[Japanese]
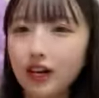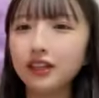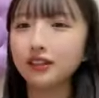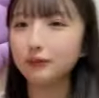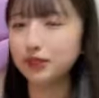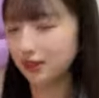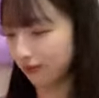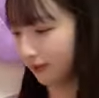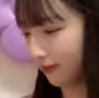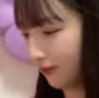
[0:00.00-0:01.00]
はいタピさん
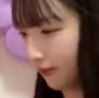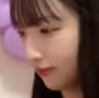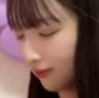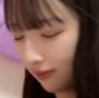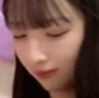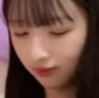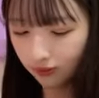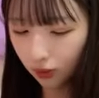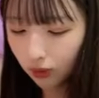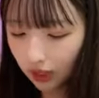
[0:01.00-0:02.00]

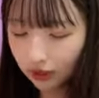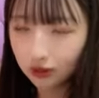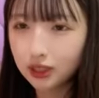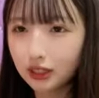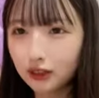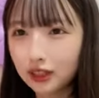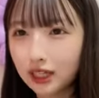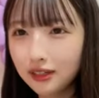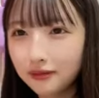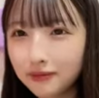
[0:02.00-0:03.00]
おとなしくしてください